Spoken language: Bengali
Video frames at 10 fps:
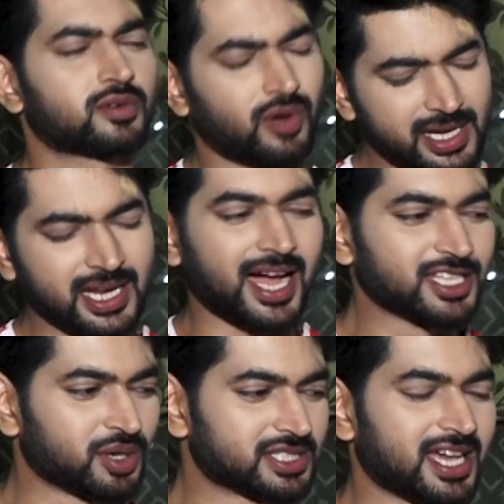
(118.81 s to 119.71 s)
কয়েকটা
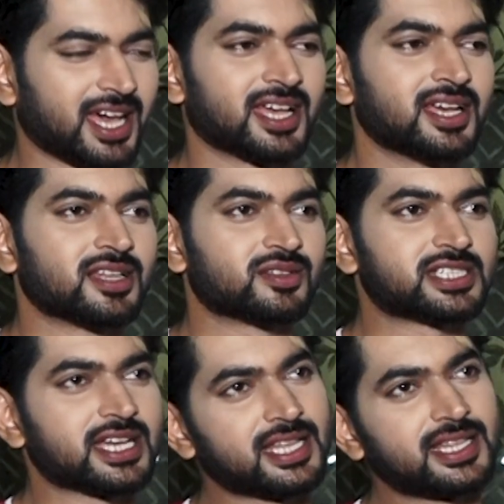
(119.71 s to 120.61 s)
কাজ হয়েছে হ্যাঁ তো
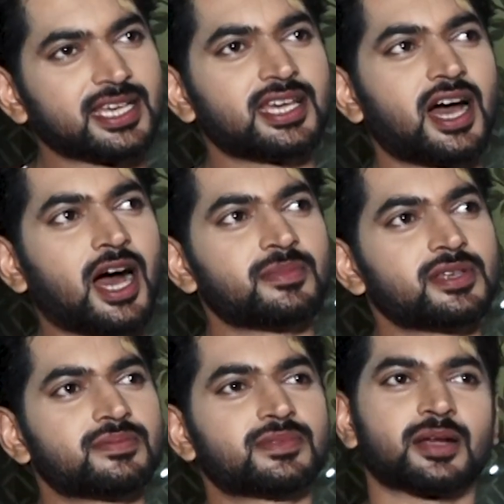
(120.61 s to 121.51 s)
সেখান থেকে আমি
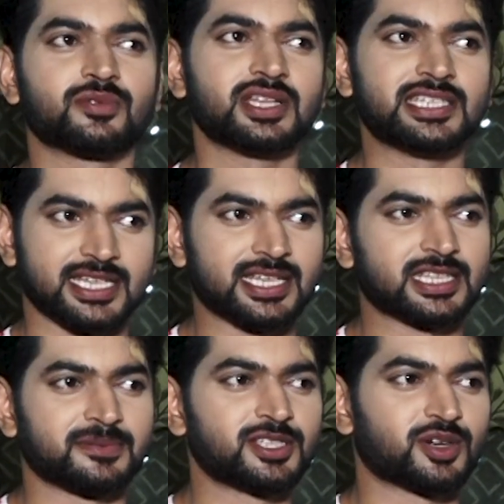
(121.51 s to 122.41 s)
তার মধ্যে নিজেকে
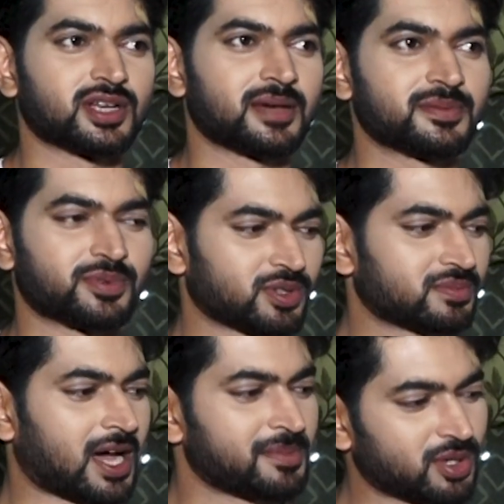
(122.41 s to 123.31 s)
দেখতে পাই যখন আমি প্রথম
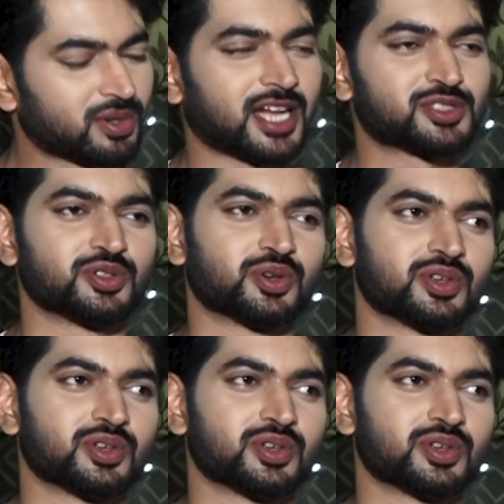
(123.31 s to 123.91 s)
আমি যখন কাজ শুরু